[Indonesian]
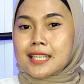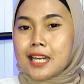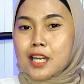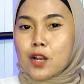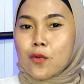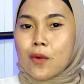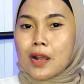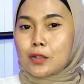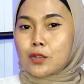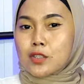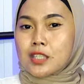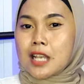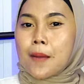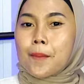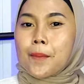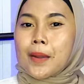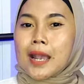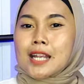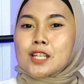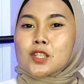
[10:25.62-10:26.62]
Jadi waktu
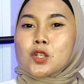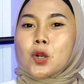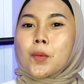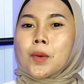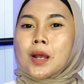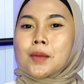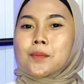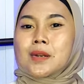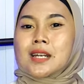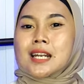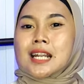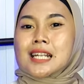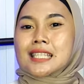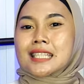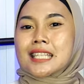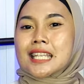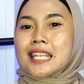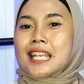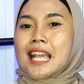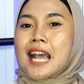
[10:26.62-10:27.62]
sampai Sobat Builders
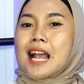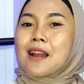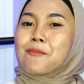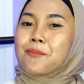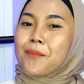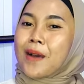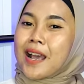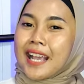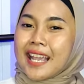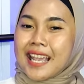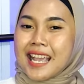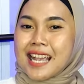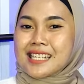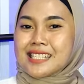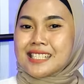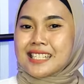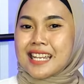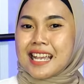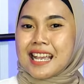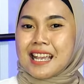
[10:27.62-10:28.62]
tinggal pakai
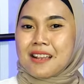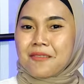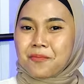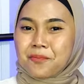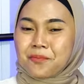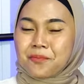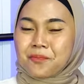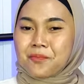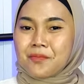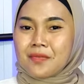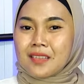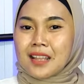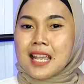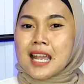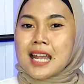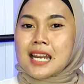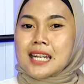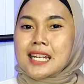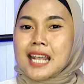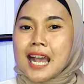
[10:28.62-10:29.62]
aja.
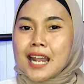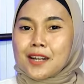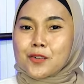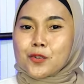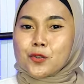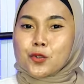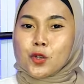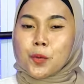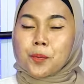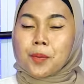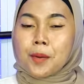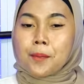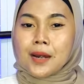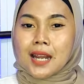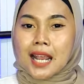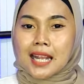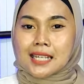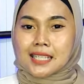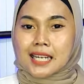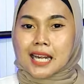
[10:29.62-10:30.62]
Dan untuk
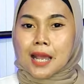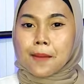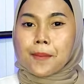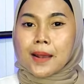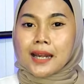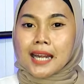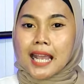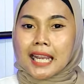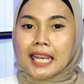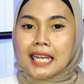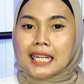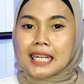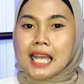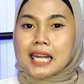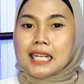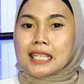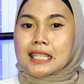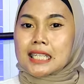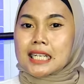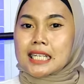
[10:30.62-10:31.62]
pembelian senapan angin
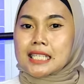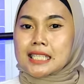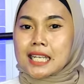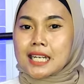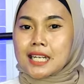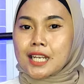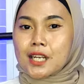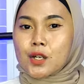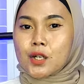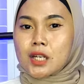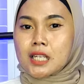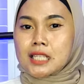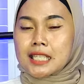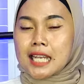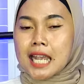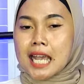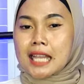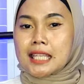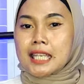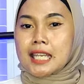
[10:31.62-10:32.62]
dari Trisen
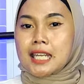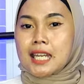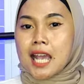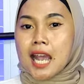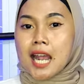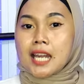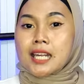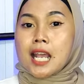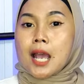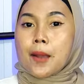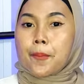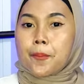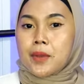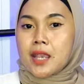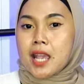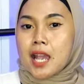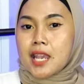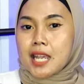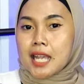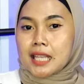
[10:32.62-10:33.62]
Indonesia tidak ada
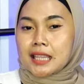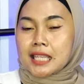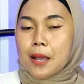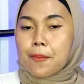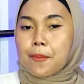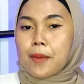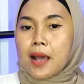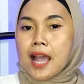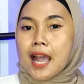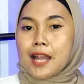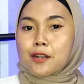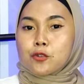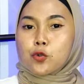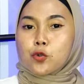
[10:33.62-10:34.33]
biaya tambahan